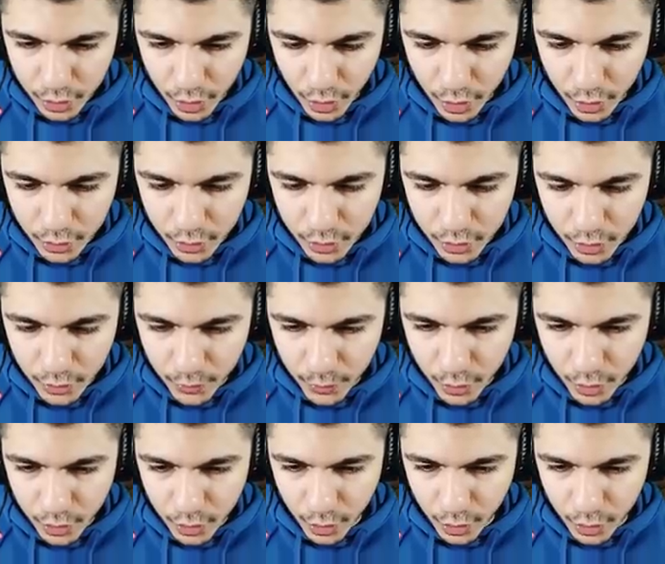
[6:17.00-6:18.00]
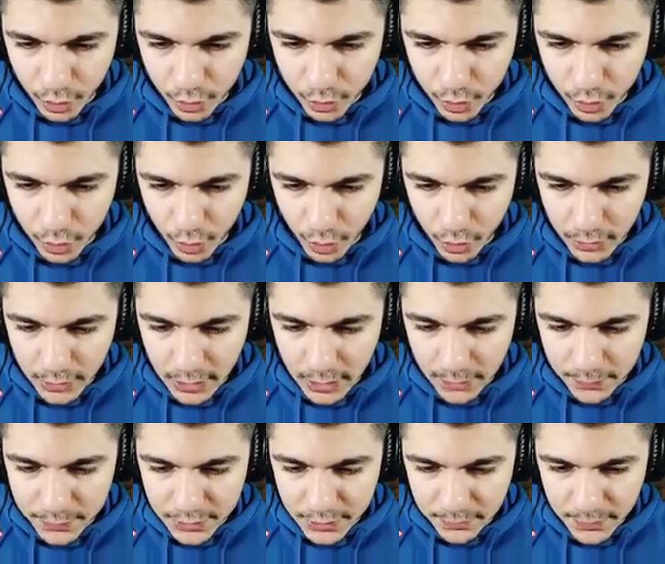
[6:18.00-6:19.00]
4. Büyük koruyucuyu yolla
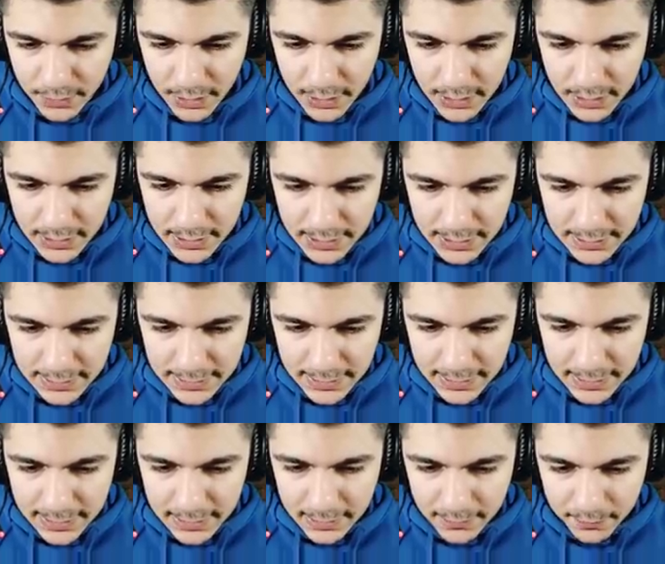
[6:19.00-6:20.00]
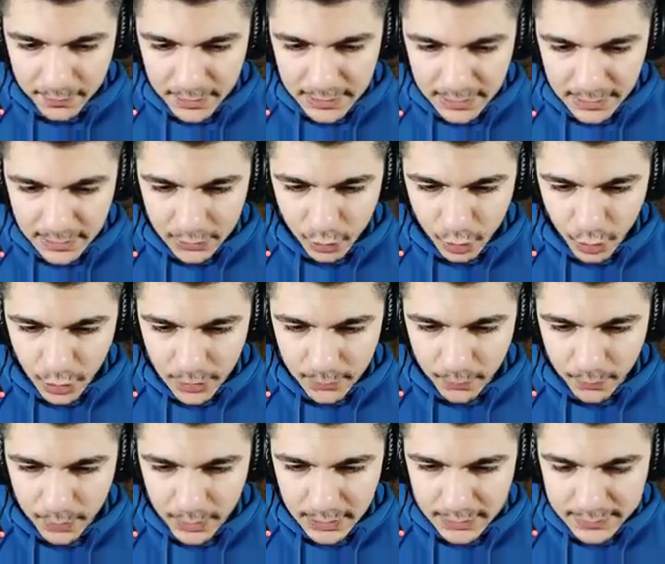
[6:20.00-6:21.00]
abicim. İki tane de bir tane de
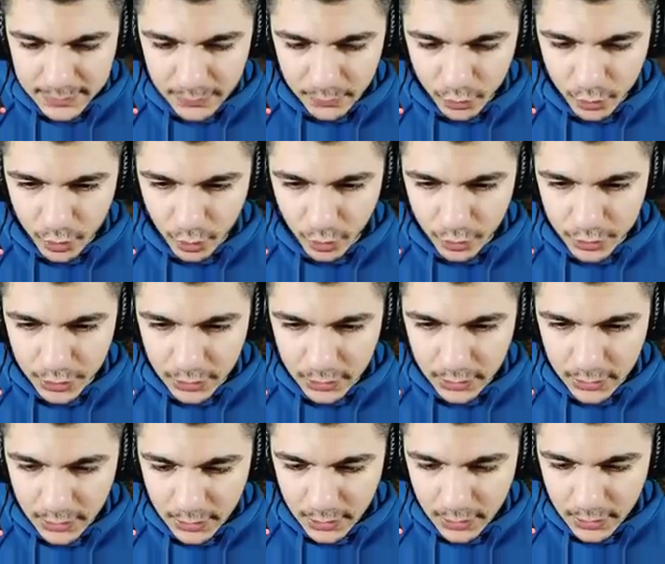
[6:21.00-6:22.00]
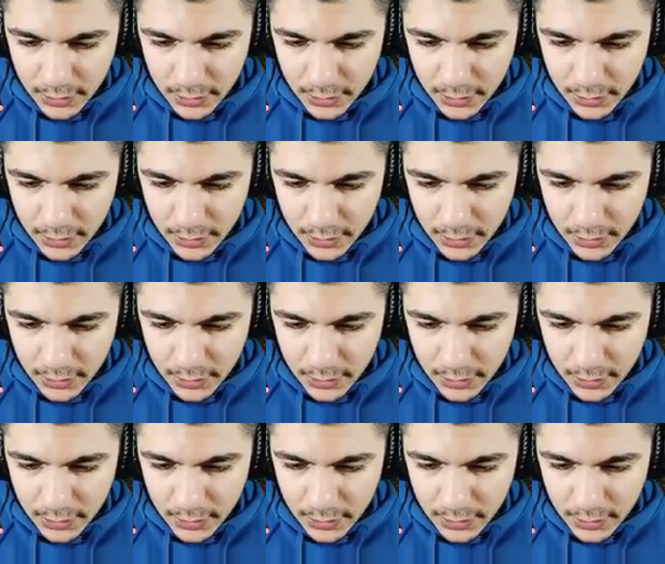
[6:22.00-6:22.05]
şuraya bıraksam güzel olacak.